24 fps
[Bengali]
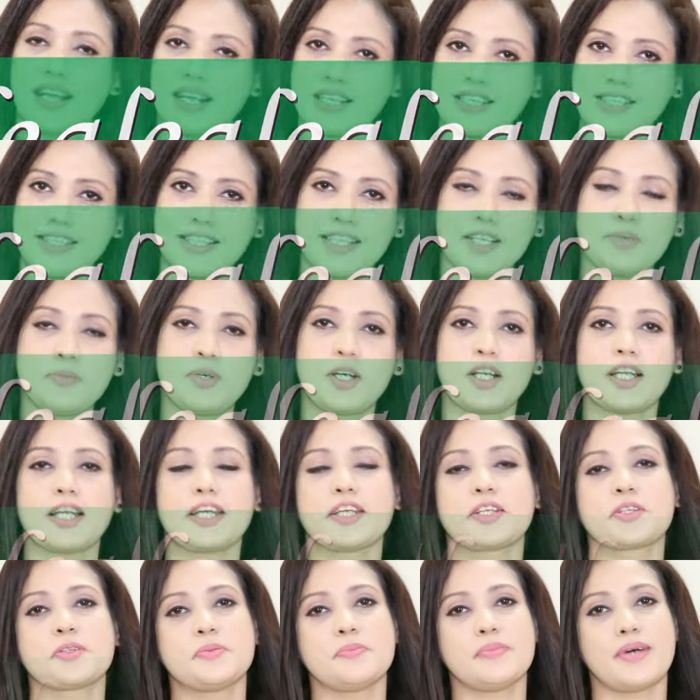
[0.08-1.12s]
আসসালামু
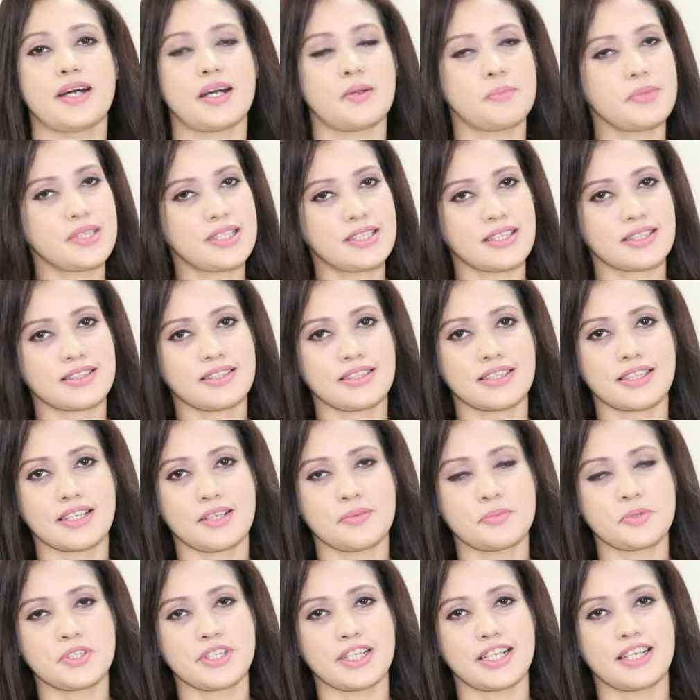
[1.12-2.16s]
আলাইকুম আমি ডাক্তার
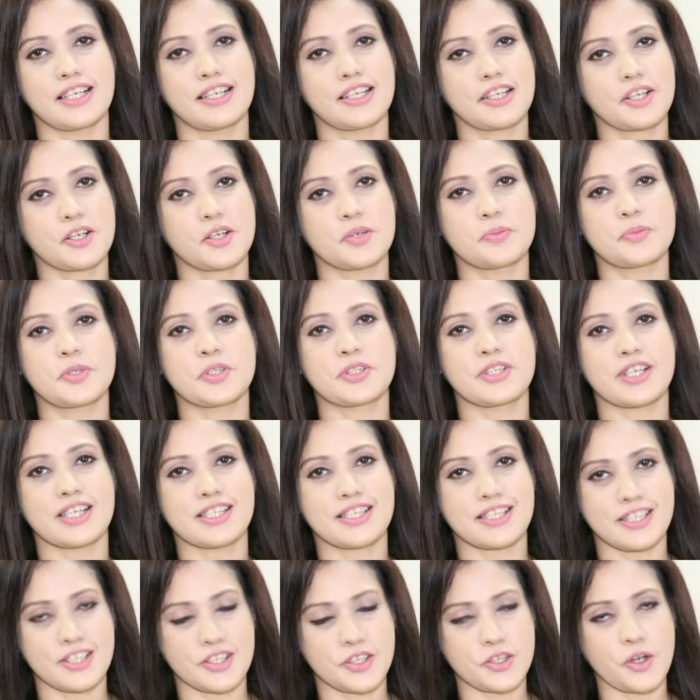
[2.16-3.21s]
কামরুন নাহার কর্মরত
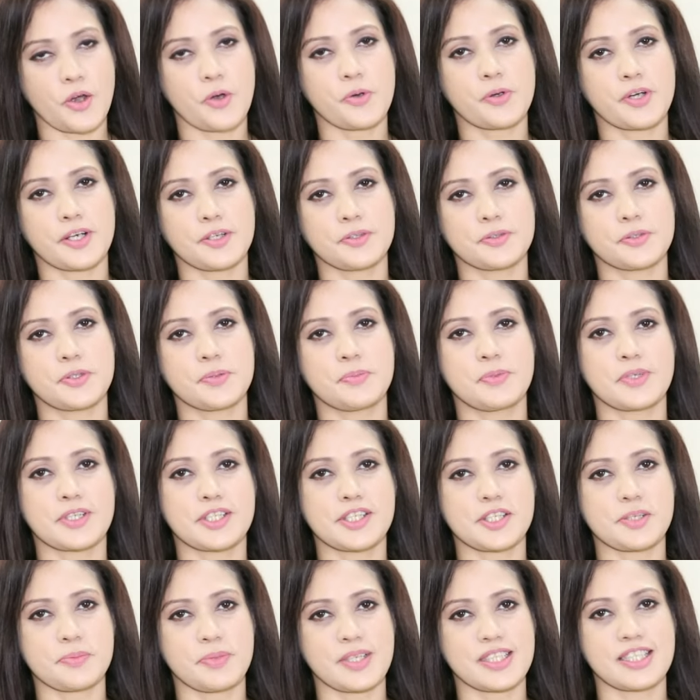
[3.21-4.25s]
আছি সহকারী অধ্যাপক
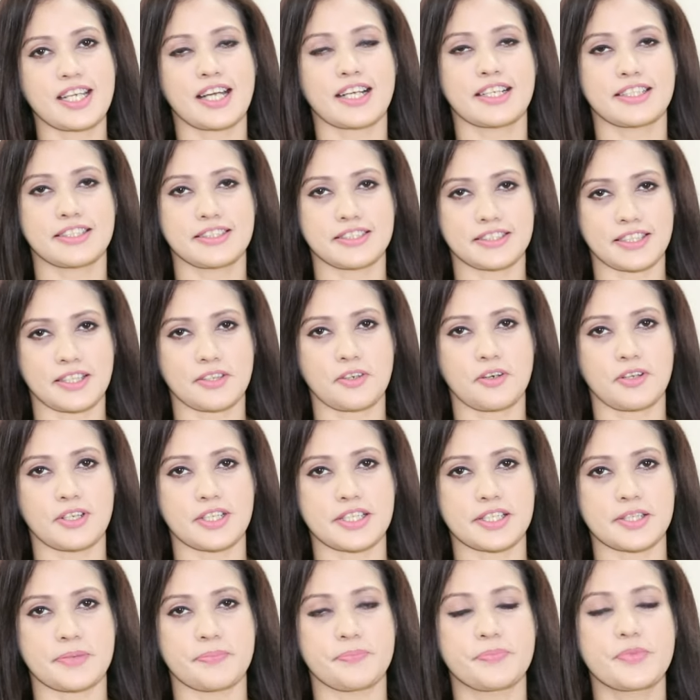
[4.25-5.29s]
হিসেবে ঢাকা ডেন্টাল
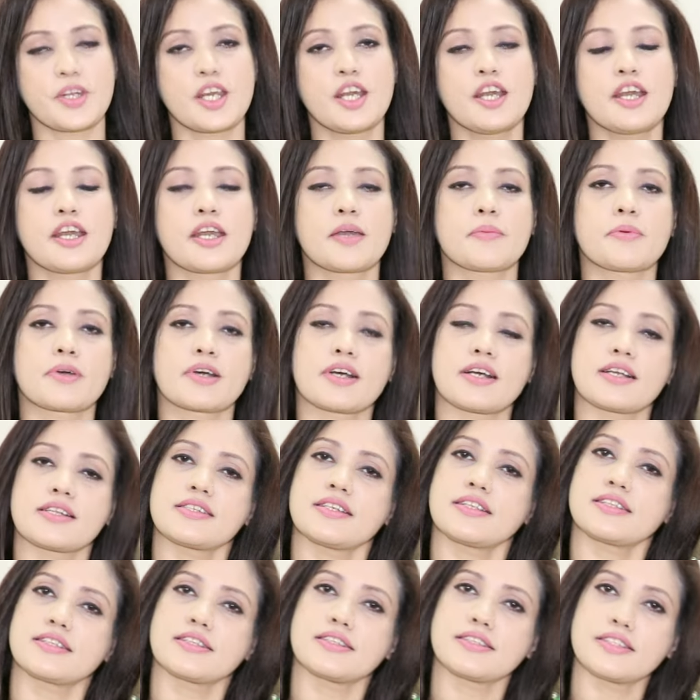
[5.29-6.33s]
কলেজে এবং
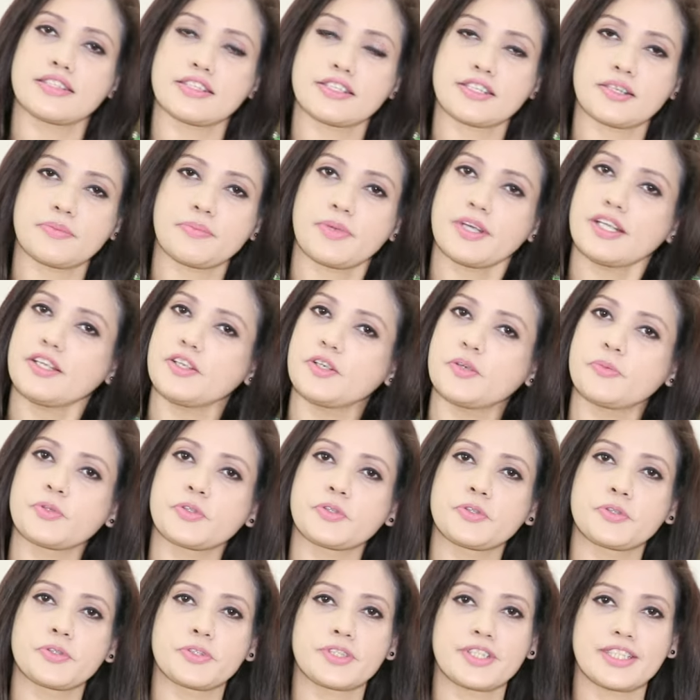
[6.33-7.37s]
কনসালটেন্ট হিসেবে
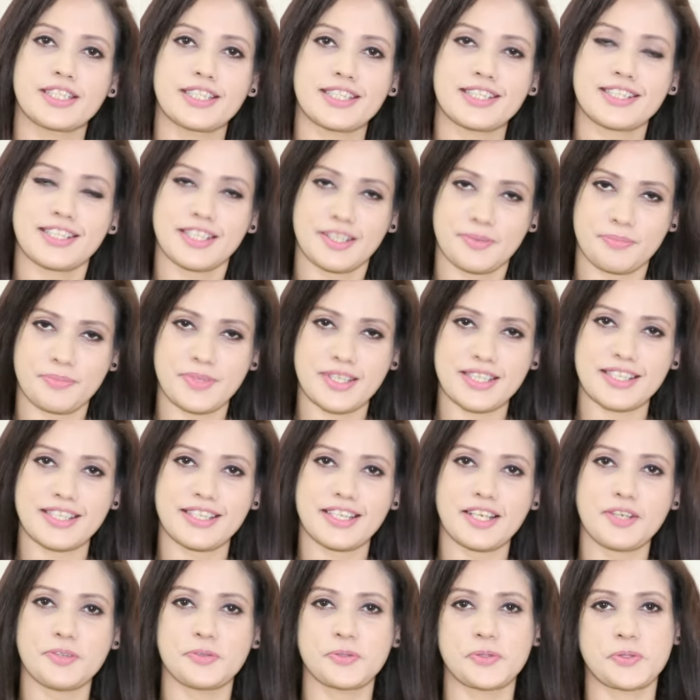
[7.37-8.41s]
নিয়মিত রোগী দেখছি ইবনে
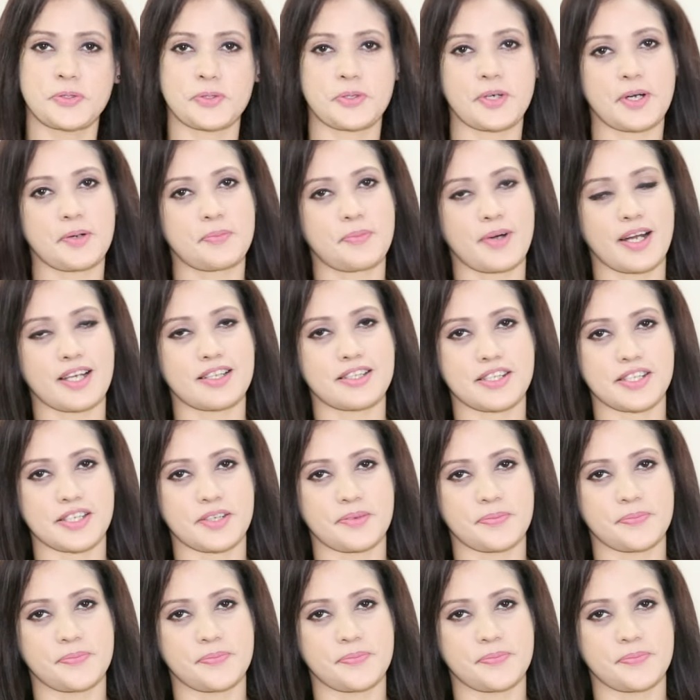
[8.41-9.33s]
সিনা উত্তরা ব্রাঞ্চে